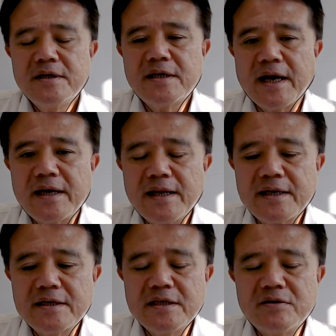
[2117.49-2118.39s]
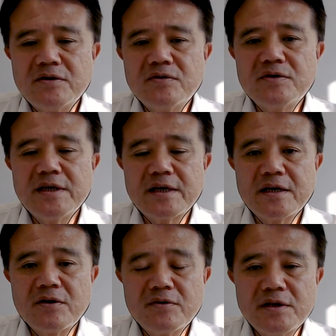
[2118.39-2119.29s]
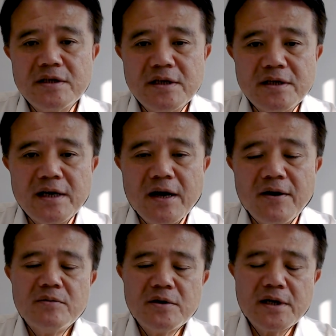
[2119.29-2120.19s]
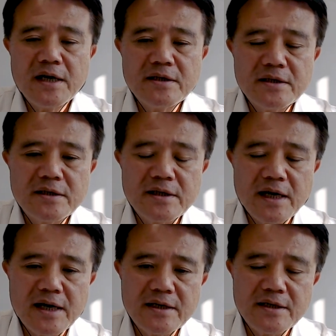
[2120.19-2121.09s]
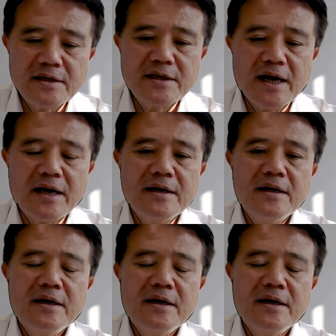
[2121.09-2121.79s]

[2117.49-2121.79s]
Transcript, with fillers: 一台那个计水器讲的同行车啦，啊，我们就开始展开侦查，